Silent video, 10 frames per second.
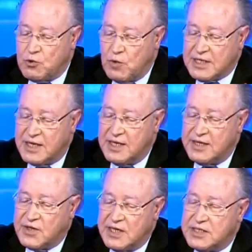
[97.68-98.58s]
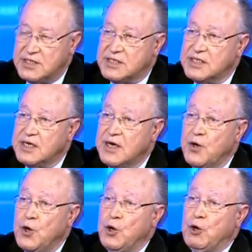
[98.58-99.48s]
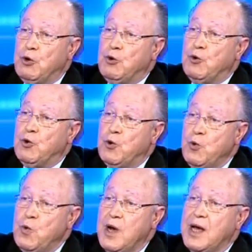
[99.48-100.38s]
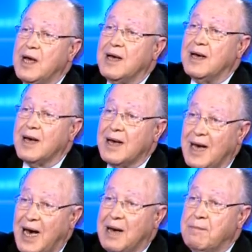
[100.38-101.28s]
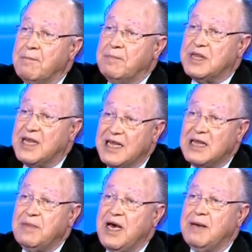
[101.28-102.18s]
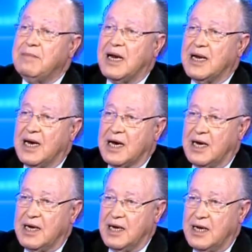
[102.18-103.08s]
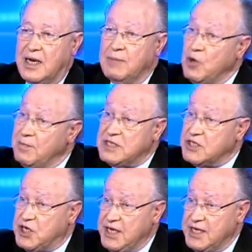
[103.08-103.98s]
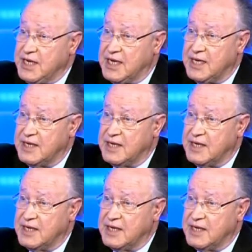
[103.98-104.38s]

الوطني التاسيسي هو قام بثلاثه مهام على الاقل المهمه التشريعيه